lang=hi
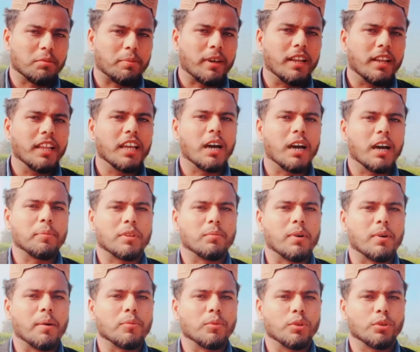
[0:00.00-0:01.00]
पहले आप
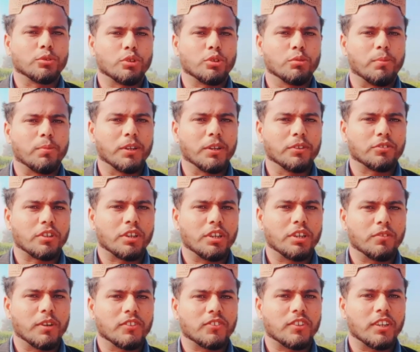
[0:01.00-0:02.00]
तमाम दोस्तों भाइयों से
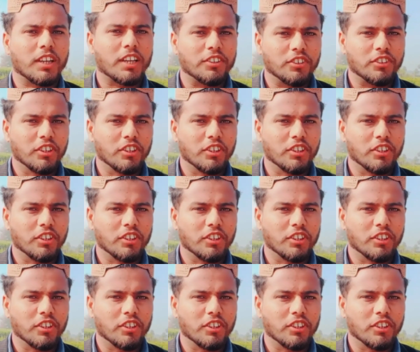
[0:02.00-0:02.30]
रिक्वेस्ट है कि